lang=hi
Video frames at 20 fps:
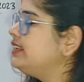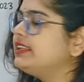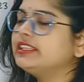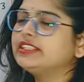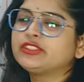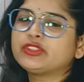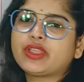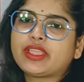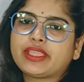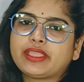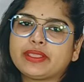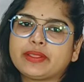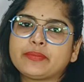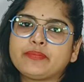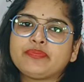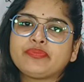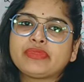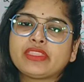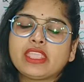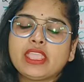लिए जाएंगे
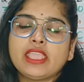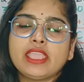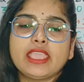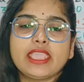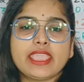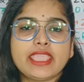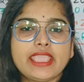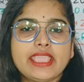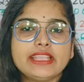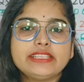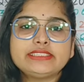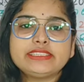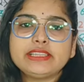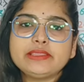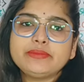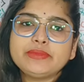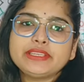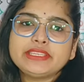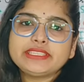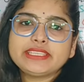एज
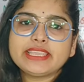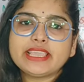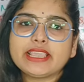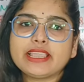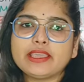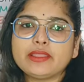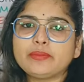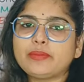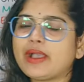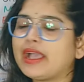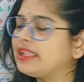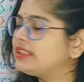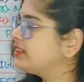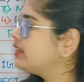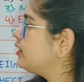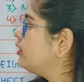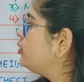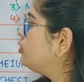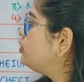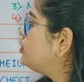लिमिट की अगर
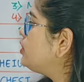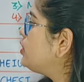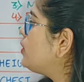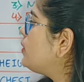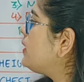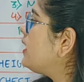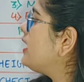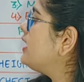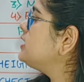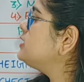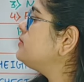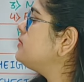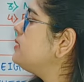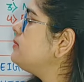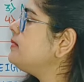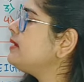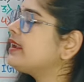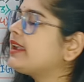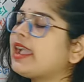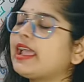बात करूँ तो योर एज
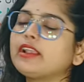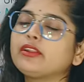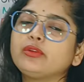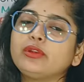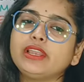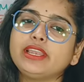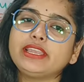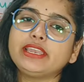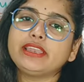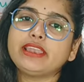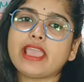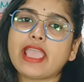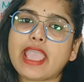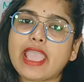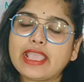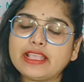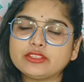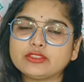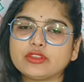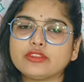विल बी कैलकुलेटेड
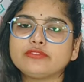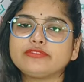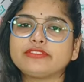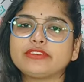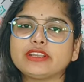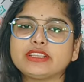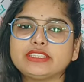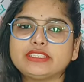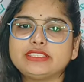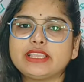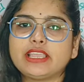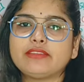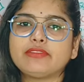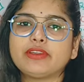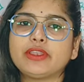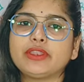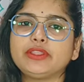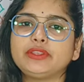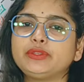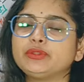एज ऑन फर्स्ट
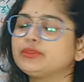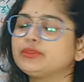जनवरी